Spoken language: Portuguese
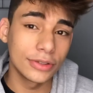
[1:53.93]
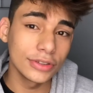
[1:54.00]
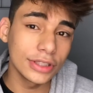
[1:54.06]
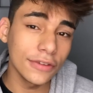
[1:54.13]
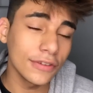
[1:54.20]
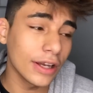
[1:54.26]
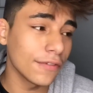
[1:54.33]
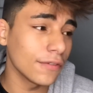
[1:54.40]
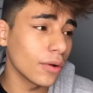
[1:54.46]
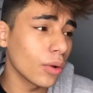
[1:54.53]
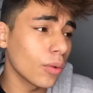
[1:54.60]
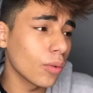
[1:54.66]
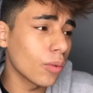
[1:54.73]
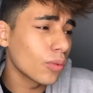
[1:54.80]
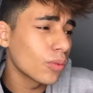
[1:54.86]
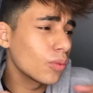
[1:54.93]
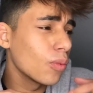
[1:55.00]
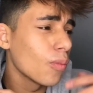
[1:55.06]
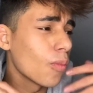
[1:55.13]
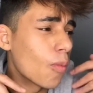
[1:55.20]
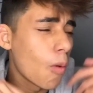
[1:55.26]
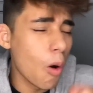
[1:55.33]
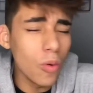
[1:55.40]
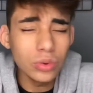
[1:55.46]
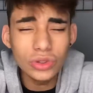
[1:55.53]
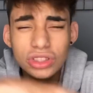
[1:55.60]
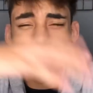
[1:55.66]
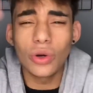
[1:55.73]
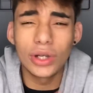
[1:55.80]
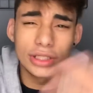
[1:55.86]
Se você ficar com um
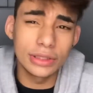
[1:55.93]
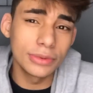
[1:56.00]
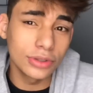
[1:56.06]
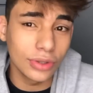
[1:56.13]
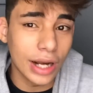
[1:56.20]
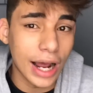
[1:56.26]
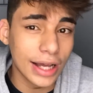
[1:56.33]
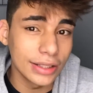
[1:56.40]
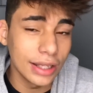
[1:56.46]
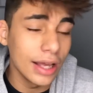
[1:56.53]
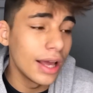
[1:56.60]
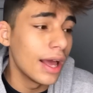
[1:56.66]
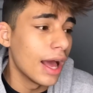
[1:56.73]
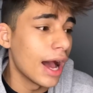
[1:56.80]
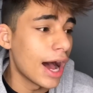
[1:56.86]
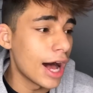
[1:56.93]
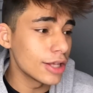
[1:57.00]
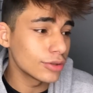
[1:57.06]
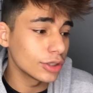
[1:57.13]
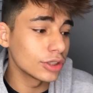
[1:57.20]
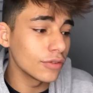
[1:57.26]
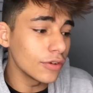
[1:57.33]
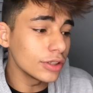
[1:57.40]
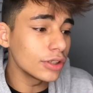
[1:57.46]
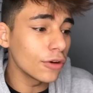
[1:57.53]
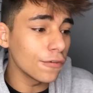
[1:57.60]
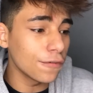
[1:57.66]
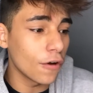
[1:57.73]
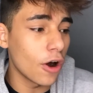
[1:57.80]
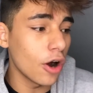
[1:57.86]
monte de coisa misturada, as pessoas não vão ter
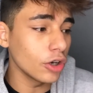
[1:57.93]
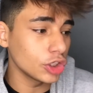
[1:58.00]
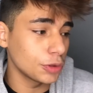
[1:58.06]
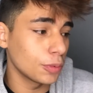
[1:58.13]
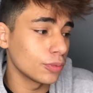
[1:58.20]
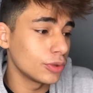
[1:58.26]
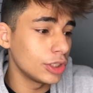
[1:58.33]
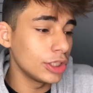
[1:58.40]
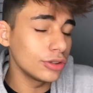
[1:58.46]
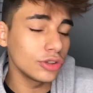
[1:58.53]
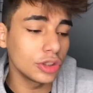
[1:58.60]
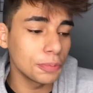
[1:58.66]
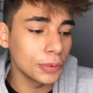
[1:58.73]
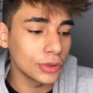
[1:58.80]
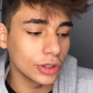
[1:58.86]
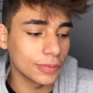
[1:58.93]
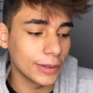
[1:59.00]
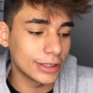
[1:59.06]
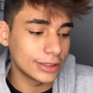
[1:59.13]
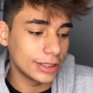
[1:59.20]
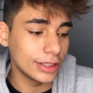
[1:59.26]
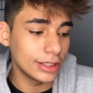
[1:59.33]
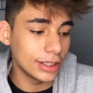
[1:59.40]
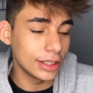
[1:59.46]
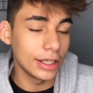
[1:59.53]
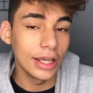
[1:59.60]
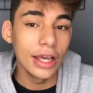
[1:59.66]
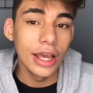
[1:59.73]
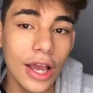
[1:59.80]
um foco, tipo um nicho de pessoas para te seguir.